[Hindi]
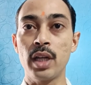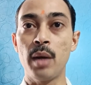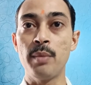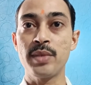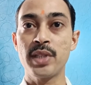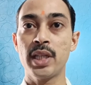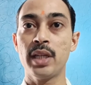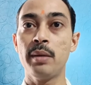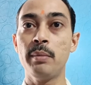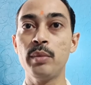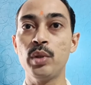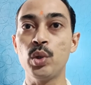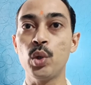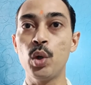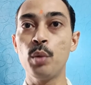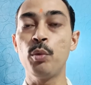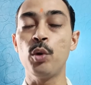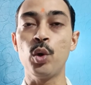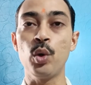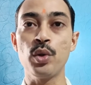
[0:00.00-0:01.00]
कम से कम
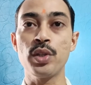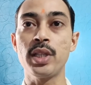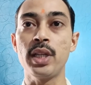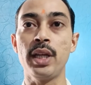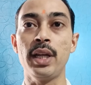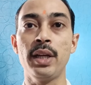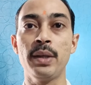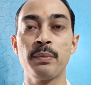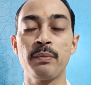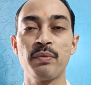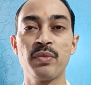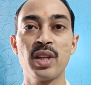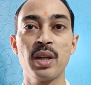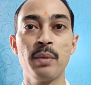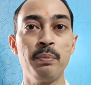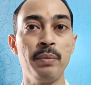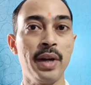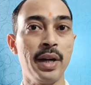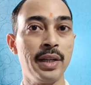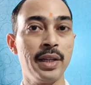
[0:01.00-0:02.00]
दो बुकों से
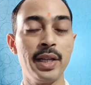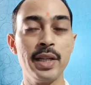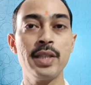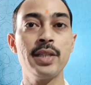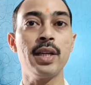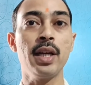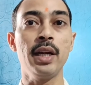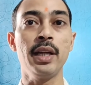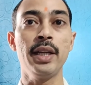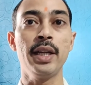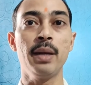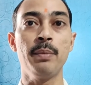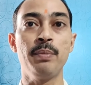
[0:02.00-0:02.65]
प्रैक्टिस करिए